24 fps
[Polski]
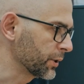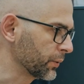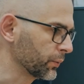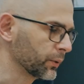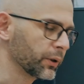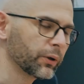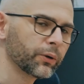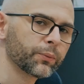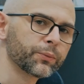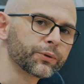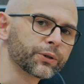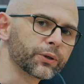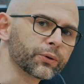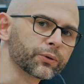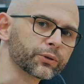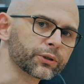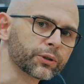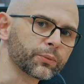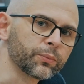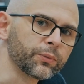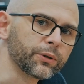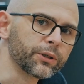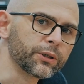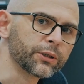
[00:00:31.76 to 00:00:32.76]
nie udało mi się
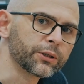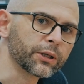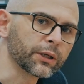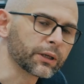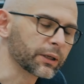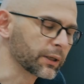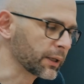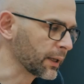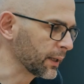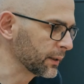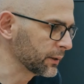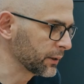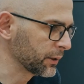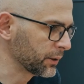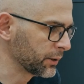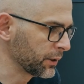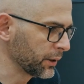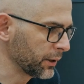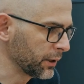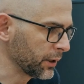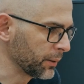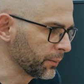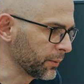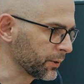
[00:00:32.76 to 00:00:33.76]
rozkminić, jak kazać
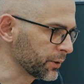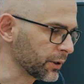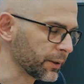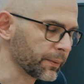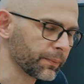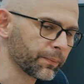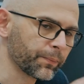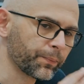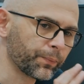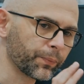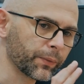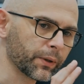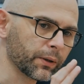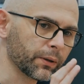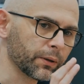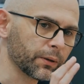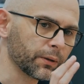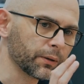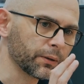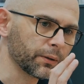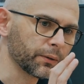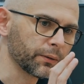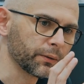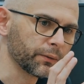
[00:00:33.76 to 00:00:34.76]
tej kamerze
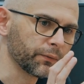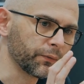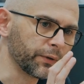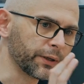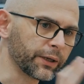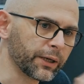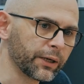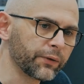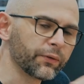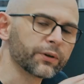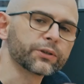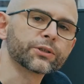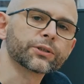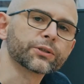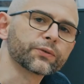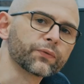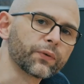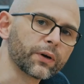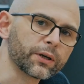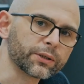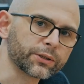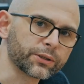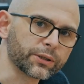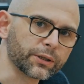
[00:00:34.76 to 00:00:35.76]
wykrywać
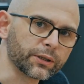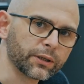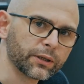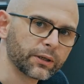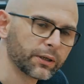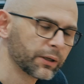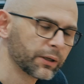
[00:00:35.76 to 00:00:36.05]
twarze,